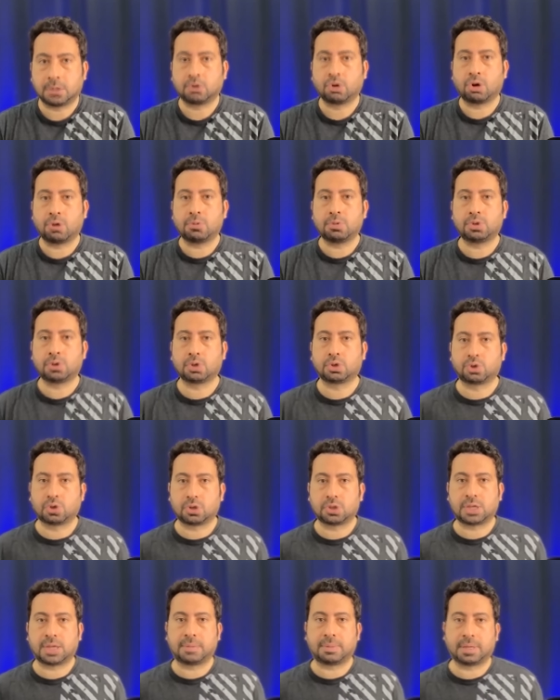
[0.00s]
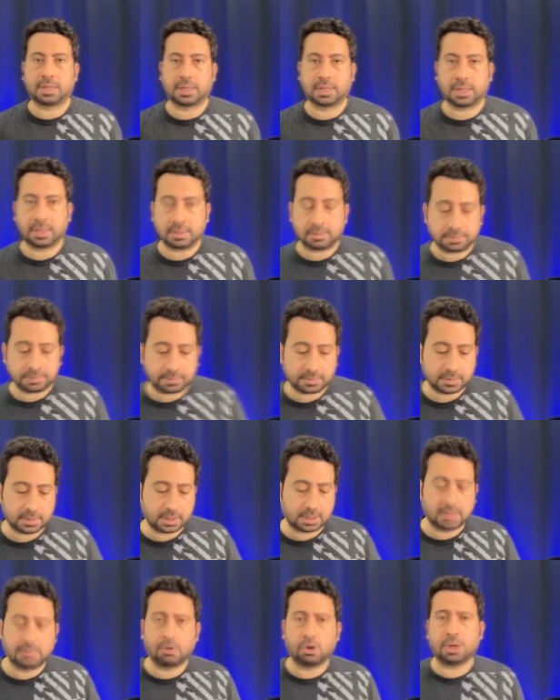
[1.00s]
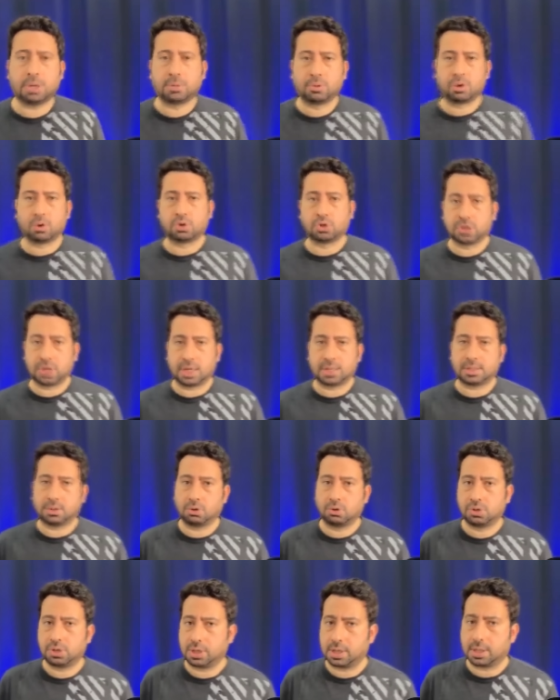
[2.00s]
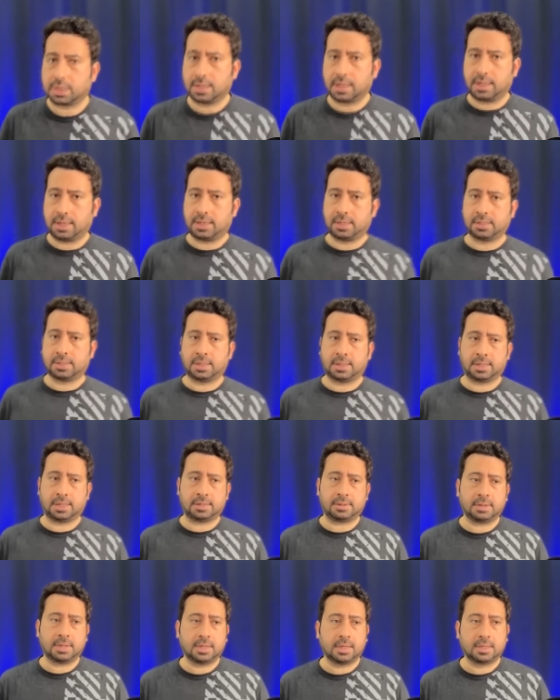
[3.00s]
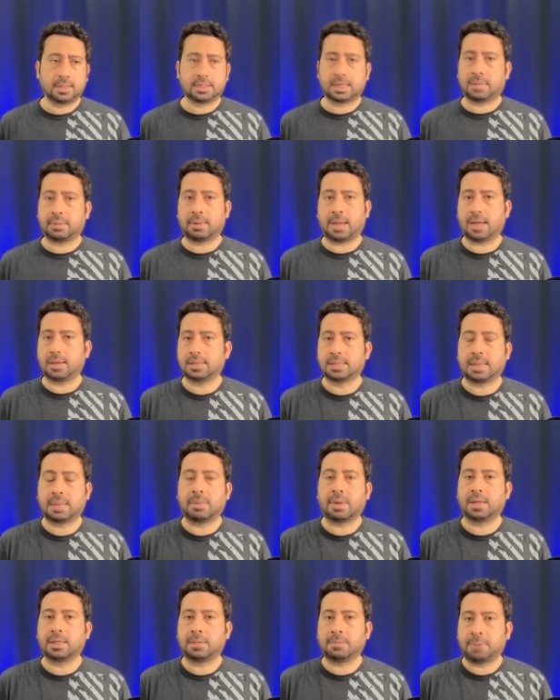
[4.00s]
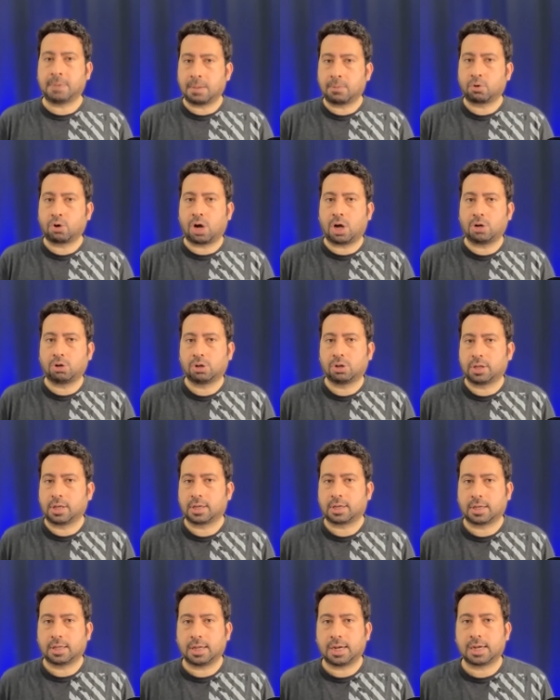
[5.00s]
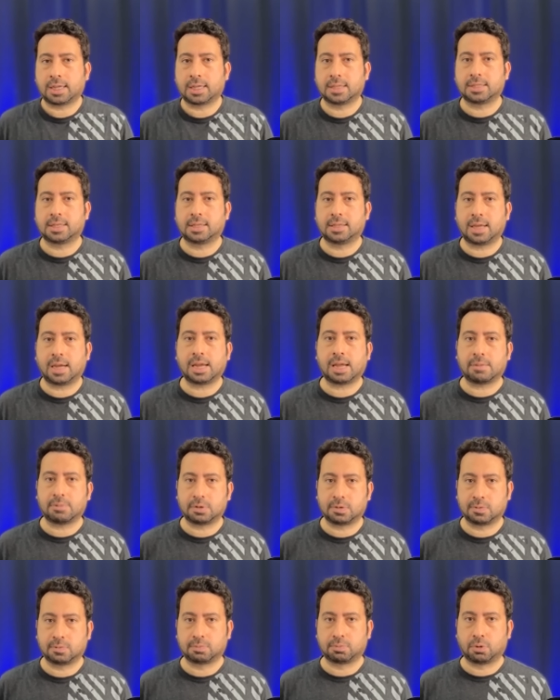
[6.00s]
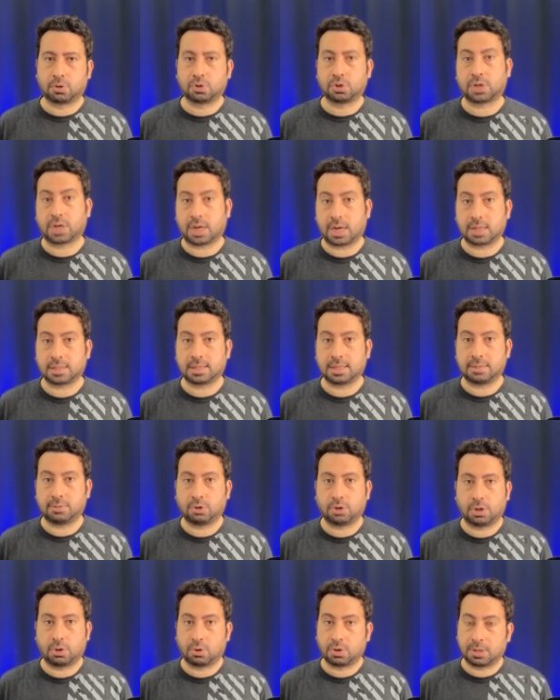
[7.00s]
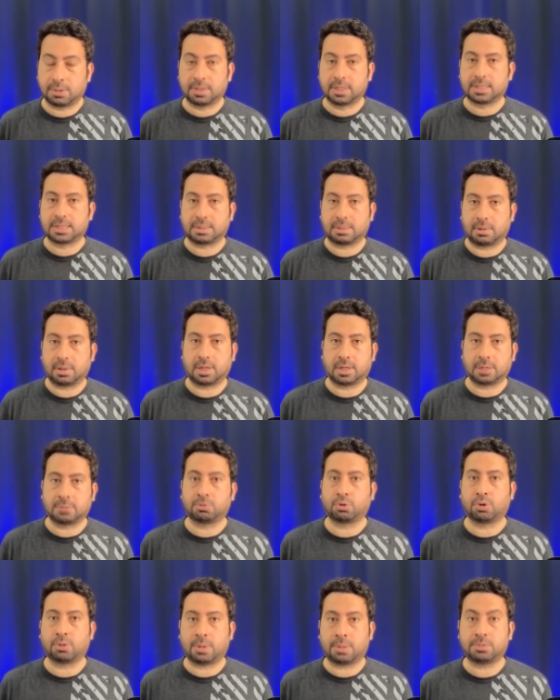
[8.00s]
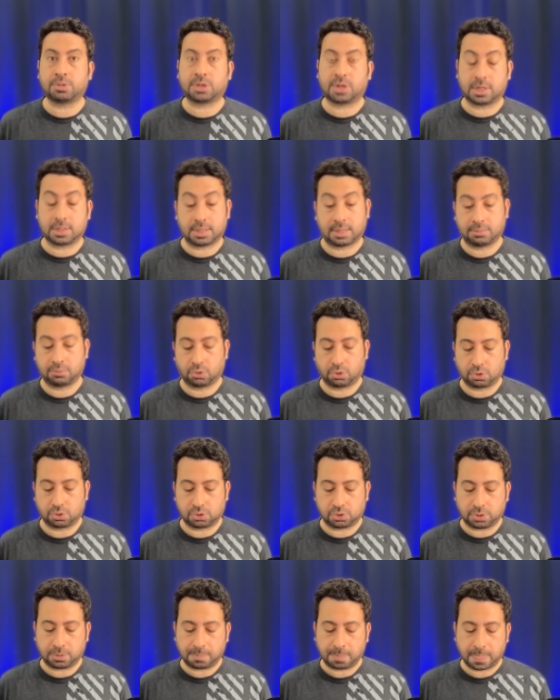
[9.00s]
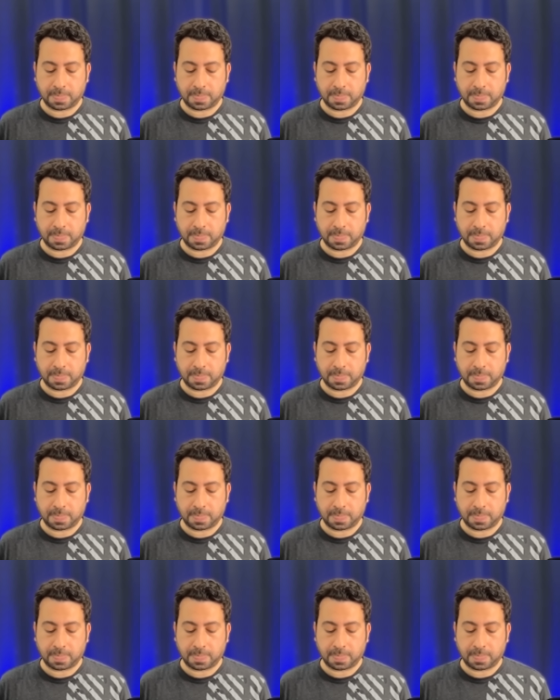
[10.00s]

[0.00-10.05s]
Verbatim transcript: görmüştük sosyal medyadan. Ki böyle bir oyuncu zaten. Önceki kariyerinde de zam yani zamanında Pep Guardiola'ya kadar herkesi gider yapmış bir futbolcu. Karakteri böyle oynamadığı zamanlarda problem çıkartan bir oyuncu.